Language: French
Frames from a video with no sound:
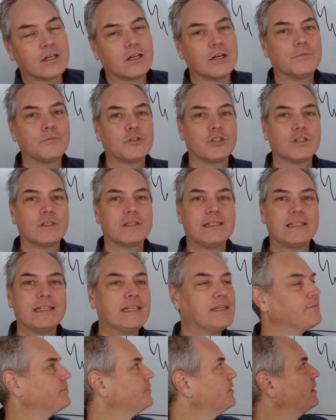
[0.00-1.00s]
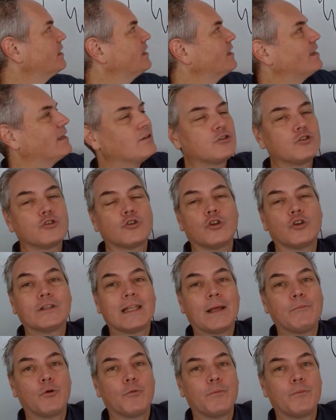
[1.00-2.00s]
comme ceci sur le
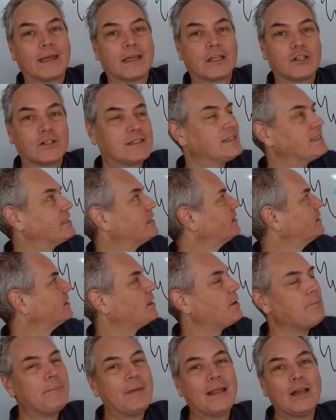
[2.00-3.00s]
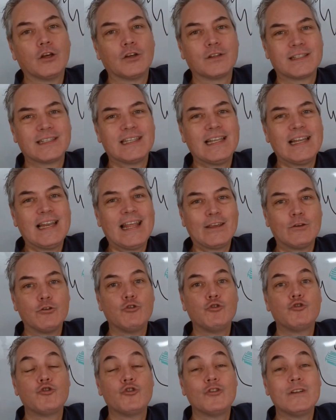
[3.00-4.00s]
tableau périodique, mais lorsqu'il est
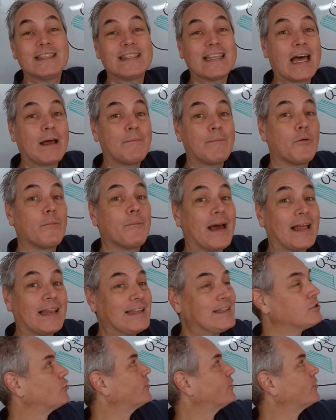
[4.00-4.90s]
utilisable par les